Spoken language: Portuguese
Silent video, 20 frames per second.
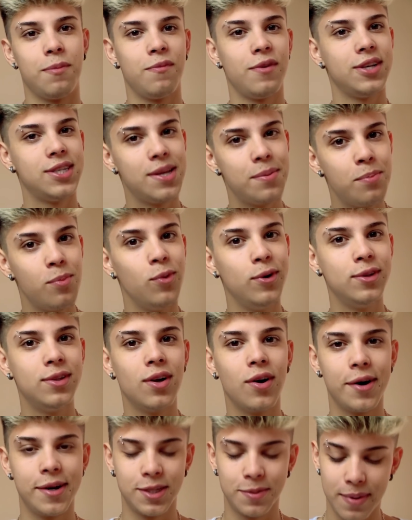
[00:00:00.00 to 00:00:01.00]
Vai ser muito
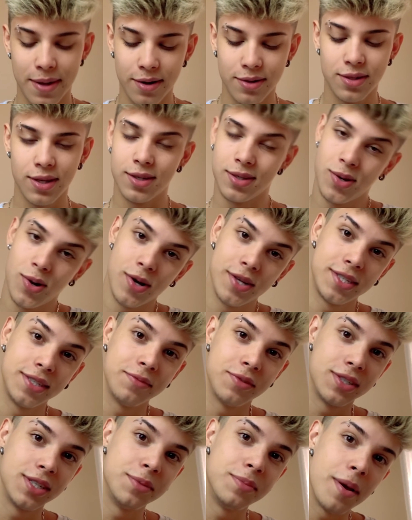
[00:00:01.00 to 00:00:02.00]
da hora, espero que vocês gostem,
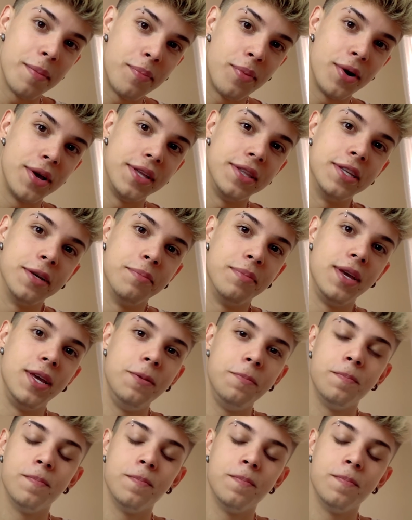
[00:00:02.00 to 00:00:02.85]
que vocês me apoiem também.